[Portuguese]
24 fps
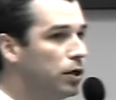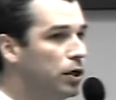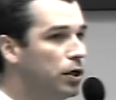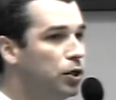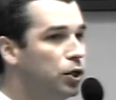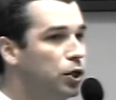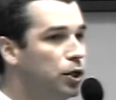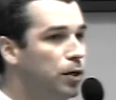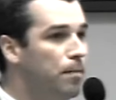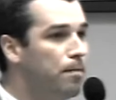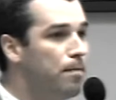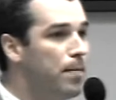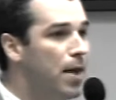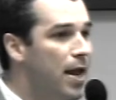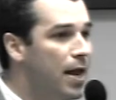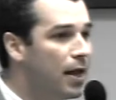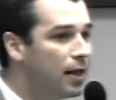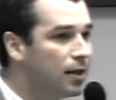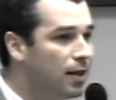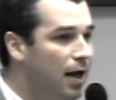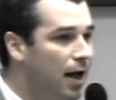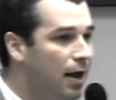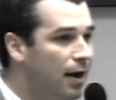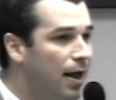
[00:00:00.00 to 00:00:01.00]
a gente
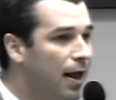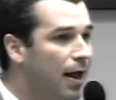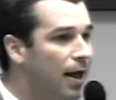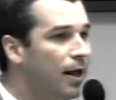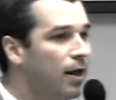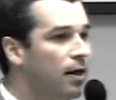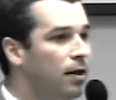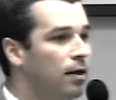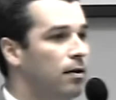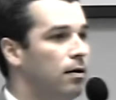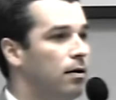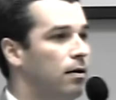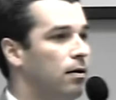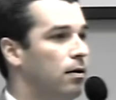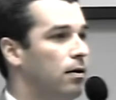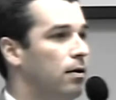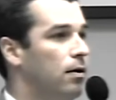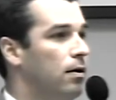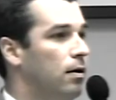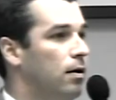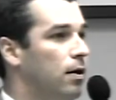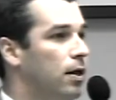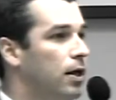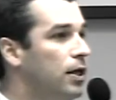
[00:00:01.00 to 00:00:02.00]
emenda a lei
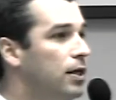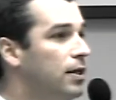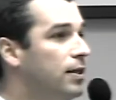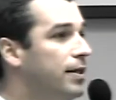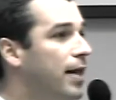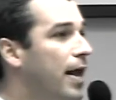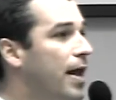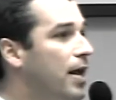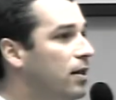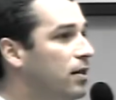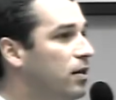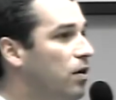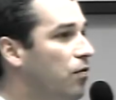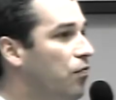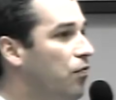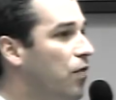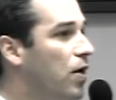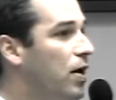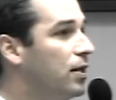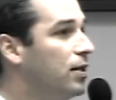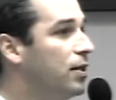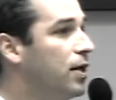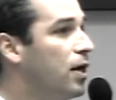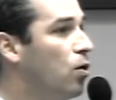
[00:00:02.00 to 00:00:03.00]
e tenta
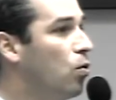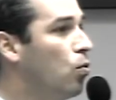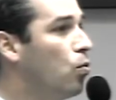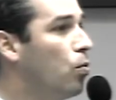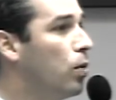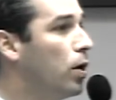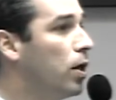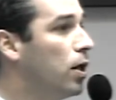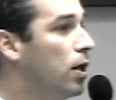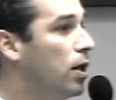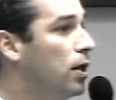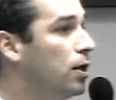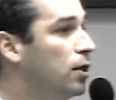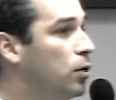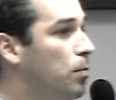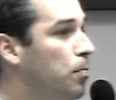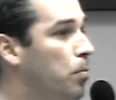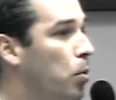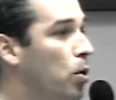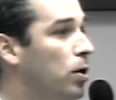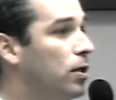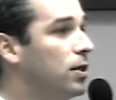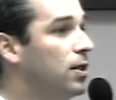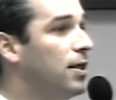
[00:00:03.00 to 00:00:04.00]
fazer com que esse
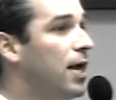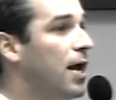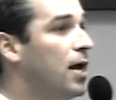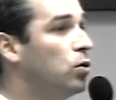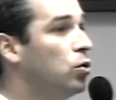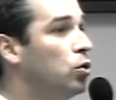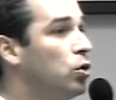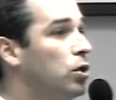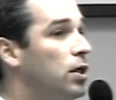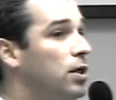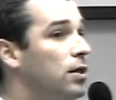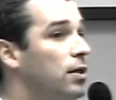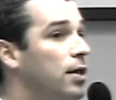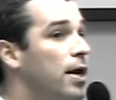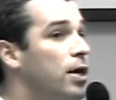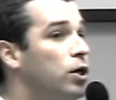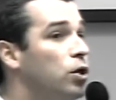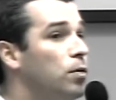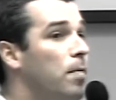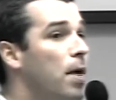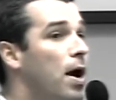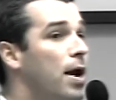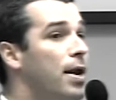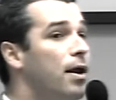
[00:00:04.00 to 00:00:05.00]
processo se dê
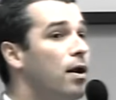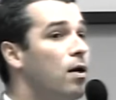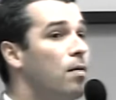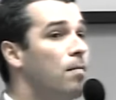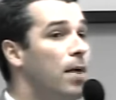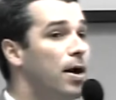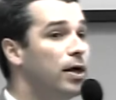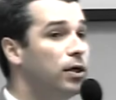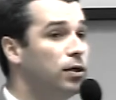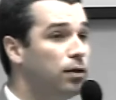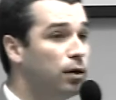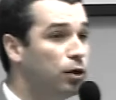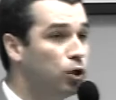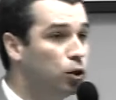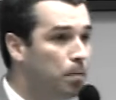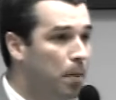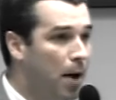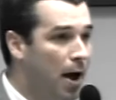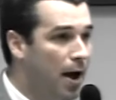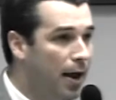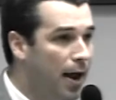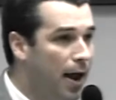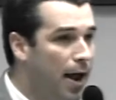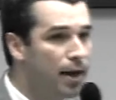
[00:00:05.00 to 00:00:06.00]
de maneira mais
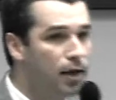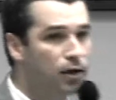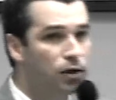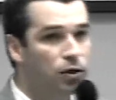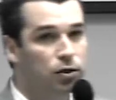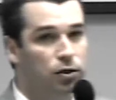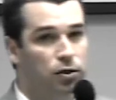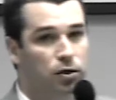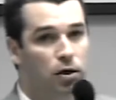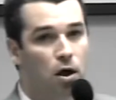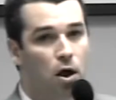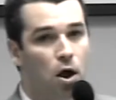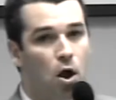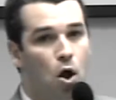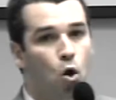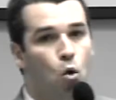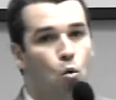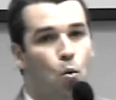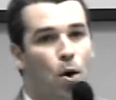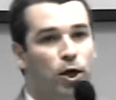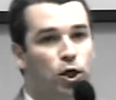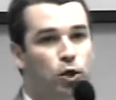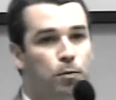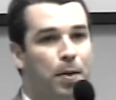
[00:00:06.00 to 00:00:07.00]
transparente,
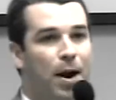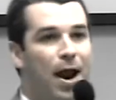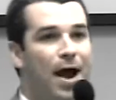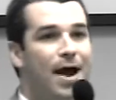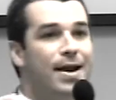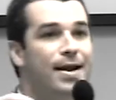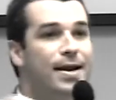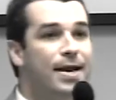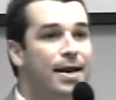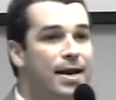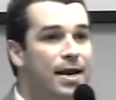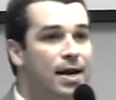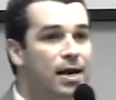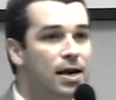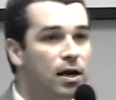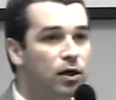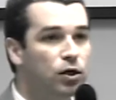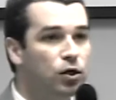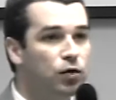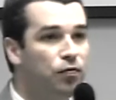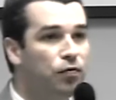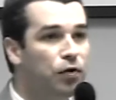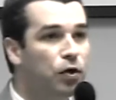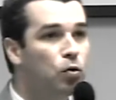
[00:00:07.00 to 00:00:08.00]
com as
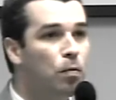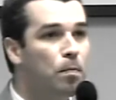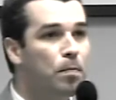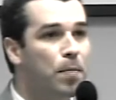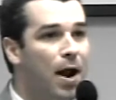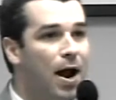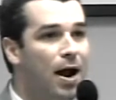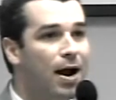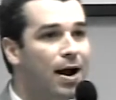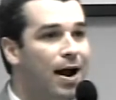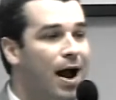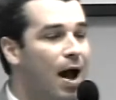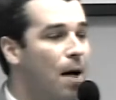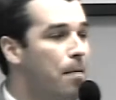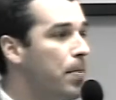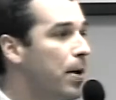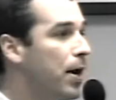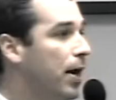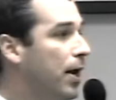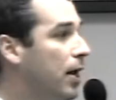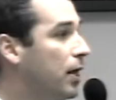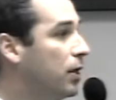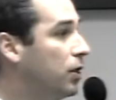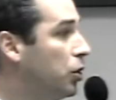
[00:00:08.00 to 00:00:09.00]
planilhas vindo para cá
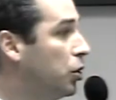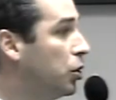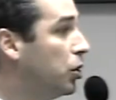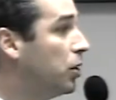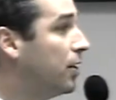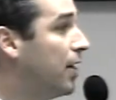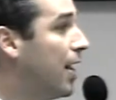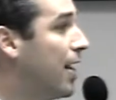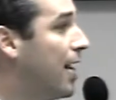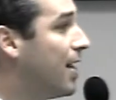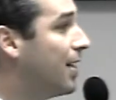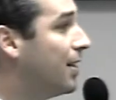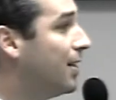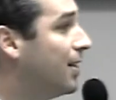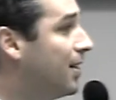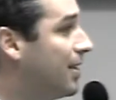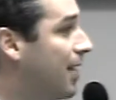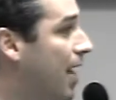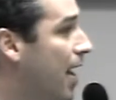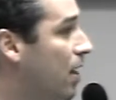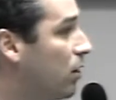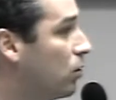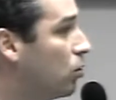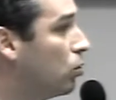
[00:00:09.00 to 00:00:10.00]
para que a gente tenha
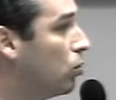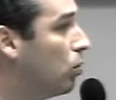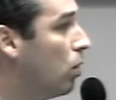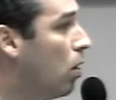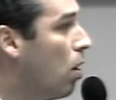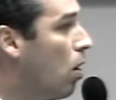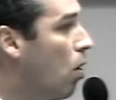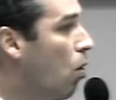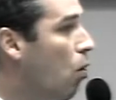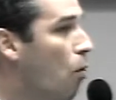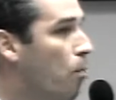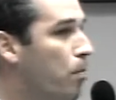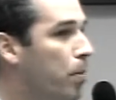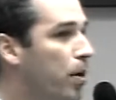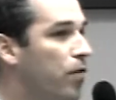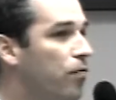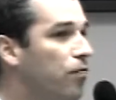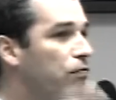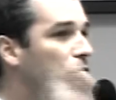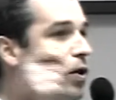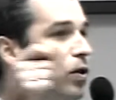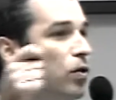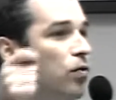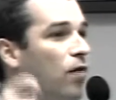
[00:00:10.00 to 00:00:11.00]
acesso, o
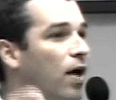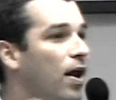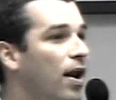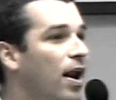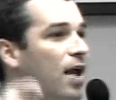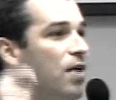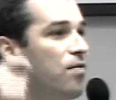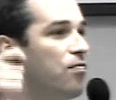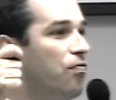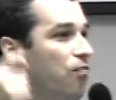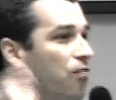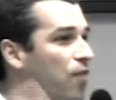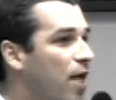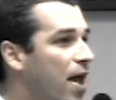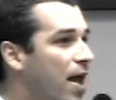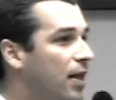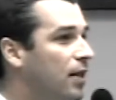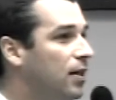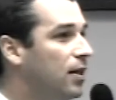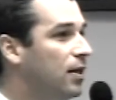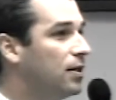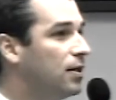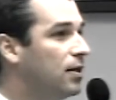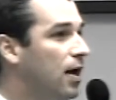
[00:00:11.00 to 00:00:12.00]
prefeito vai lá e
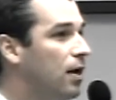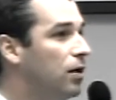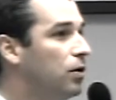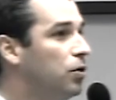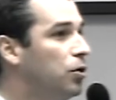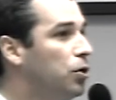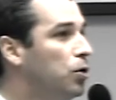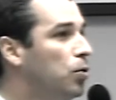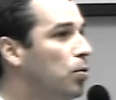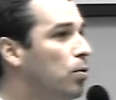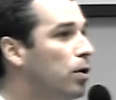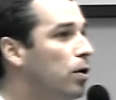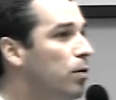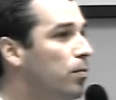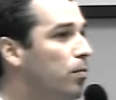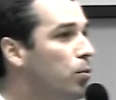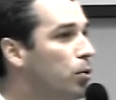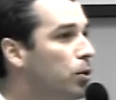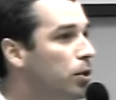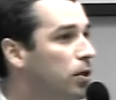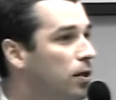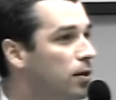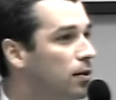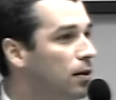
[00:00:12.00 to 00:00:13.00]
veta esse artigo que
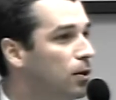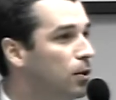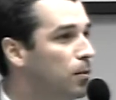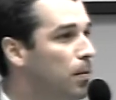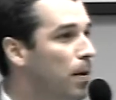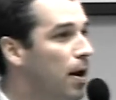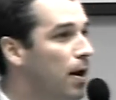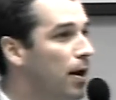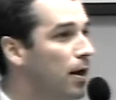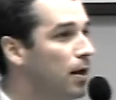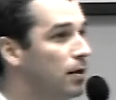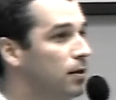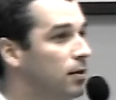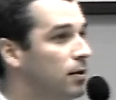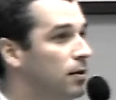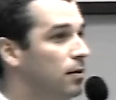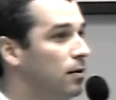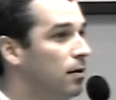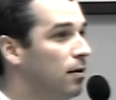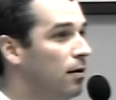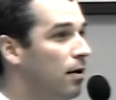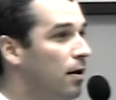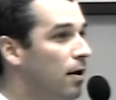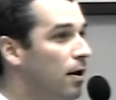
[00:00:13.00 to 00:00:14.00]
busca transparência.